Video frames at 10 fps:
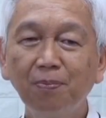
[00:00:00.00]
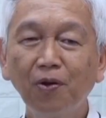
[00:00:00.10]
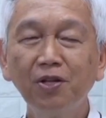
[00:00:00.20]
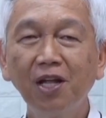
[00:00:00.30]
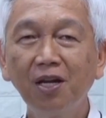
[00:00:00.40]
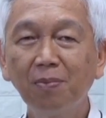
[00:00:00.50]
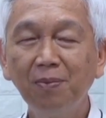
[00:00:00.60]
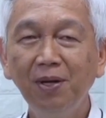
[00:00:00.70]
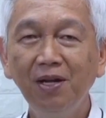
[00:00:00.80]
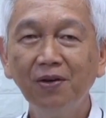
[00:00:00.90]
Broderick
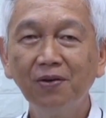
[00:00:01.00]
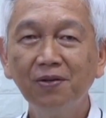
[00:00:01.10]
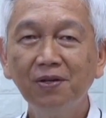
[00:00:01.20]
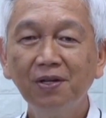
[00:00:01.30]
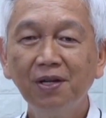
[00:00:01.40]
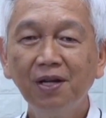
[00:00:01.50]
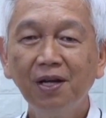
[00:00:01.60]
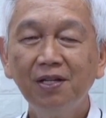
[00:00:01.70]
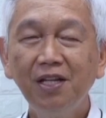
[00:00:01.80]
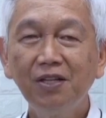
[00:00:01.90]
Pabilio
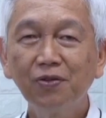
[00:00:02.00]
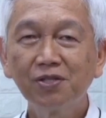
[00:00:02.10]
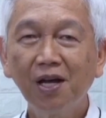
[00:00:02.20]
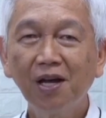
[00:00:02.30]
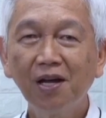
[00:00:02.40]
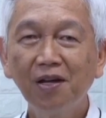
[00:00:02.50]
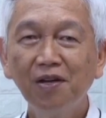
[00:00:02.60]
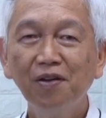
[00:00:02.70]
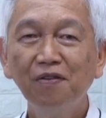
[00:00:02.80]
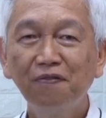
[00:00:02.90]
dito sa
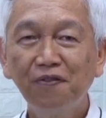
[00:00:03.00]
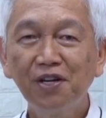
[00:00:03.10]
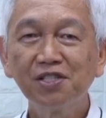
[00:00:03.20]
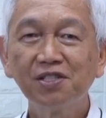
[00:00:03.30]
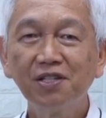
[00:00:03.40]
First